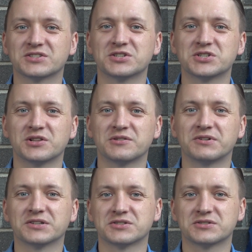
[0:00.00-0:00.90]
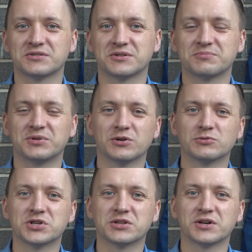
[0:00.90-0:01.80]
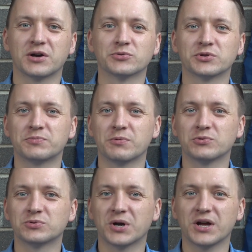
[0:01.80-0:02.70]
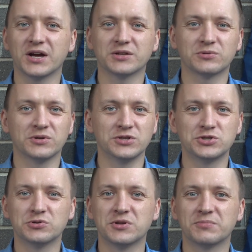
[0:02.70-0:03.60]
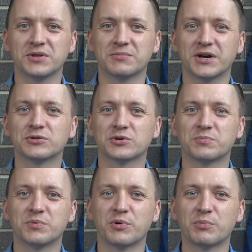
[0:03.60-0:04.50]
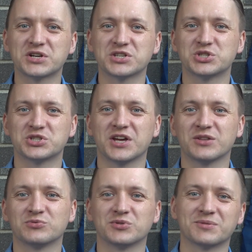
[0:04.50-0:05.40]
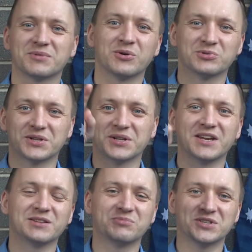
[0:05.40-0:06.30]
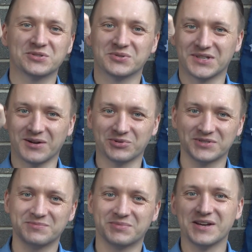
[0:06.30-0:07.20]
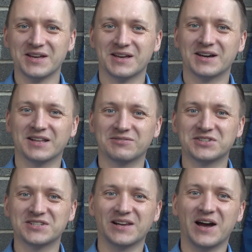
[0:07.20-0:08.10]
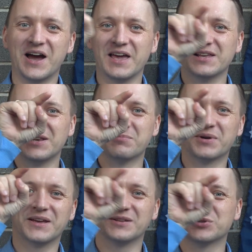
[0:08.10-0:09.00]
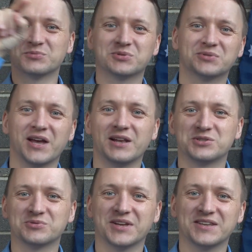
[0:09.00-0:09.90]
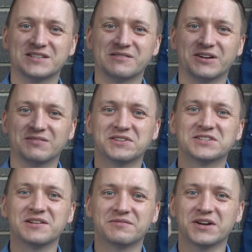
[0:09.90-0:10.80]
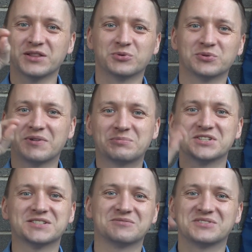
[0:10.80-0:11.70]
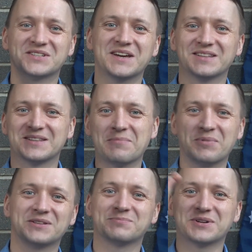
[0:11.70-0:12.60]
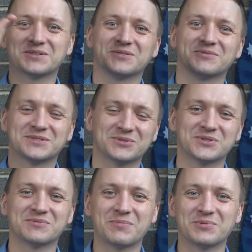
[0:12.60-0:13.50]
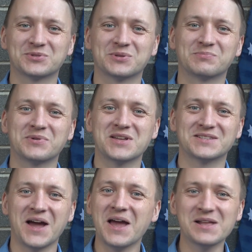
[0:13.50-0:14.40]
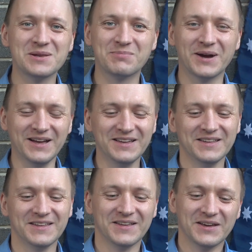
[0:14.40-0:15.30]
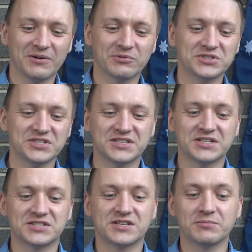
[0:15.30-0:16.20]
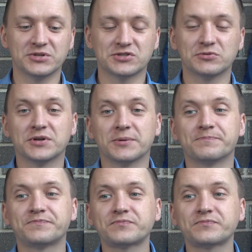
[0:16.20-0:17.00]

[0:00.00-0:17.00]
Сначала вас переключает на какую то попку дурака, который ничего не понимает, только по бумажке читает, у него там какой-то алгоритм есть, и он так вот типа ответили А или Б, идем сюда или сюда. Если вы ответили В, то он вообще зависает и опять спрашивает вас тот же вопрос, чтобы понять А или Б. Вот здесь та же самая история.